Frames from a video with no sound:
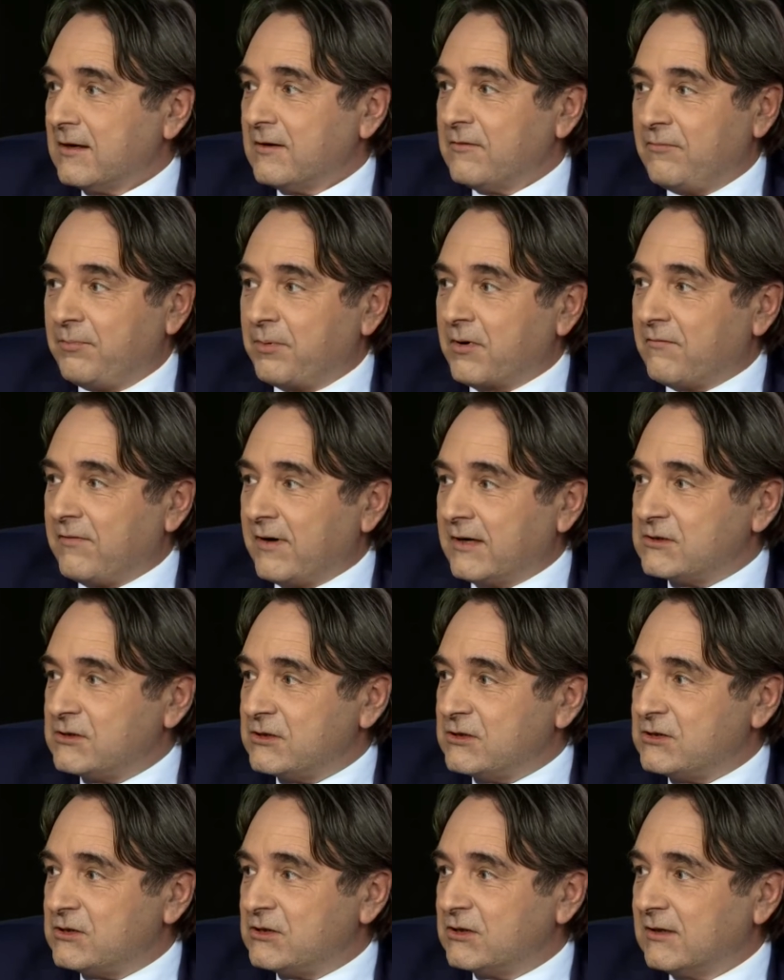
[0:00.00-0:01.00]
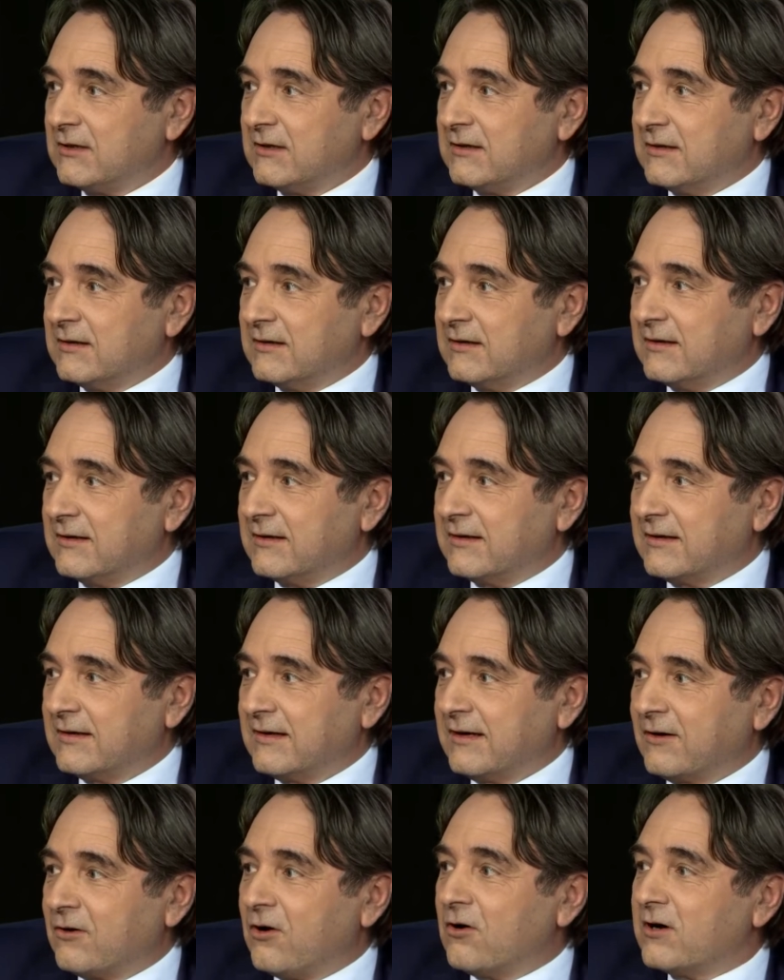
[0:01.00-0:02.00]
wprowadzić y,
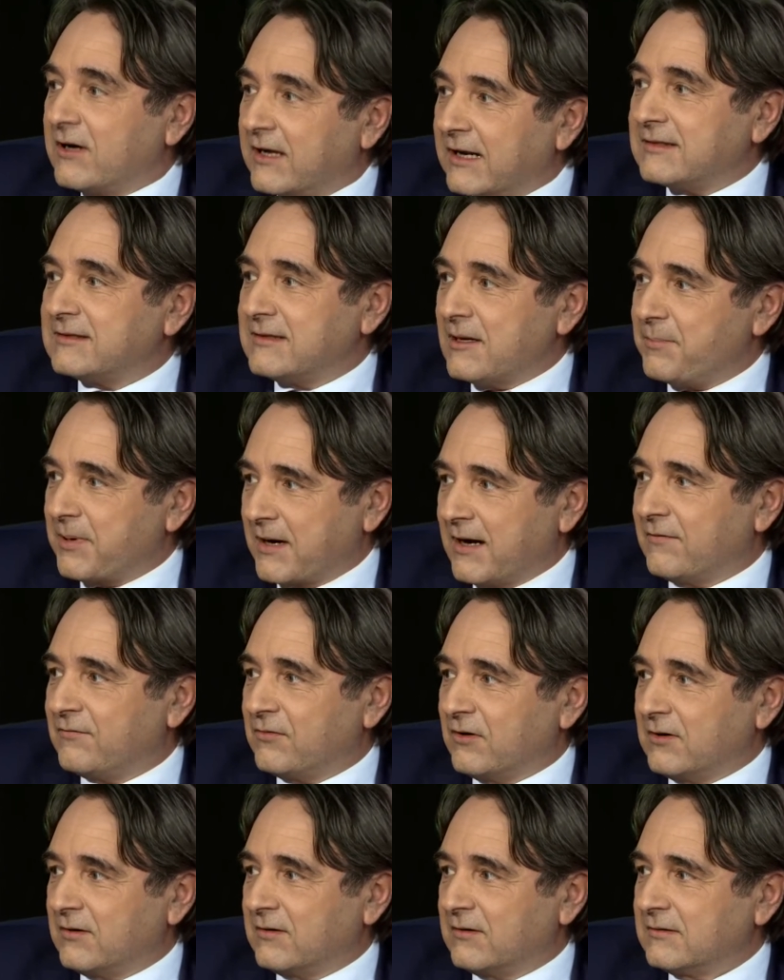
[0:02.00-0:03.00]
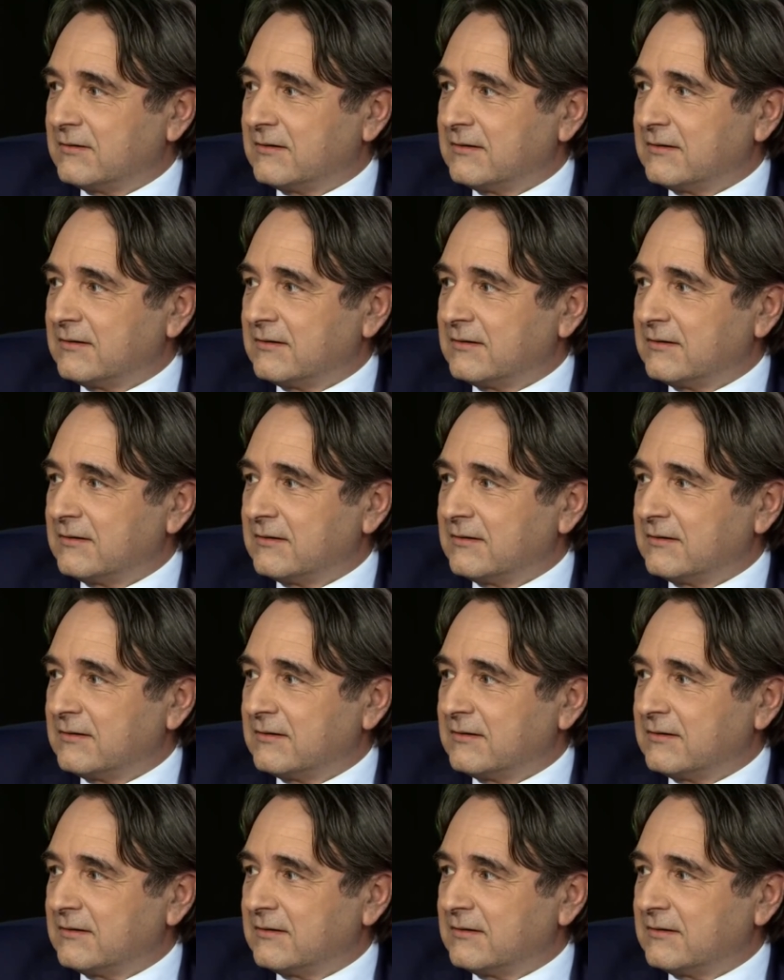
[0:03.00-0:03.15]
konkretne prawo,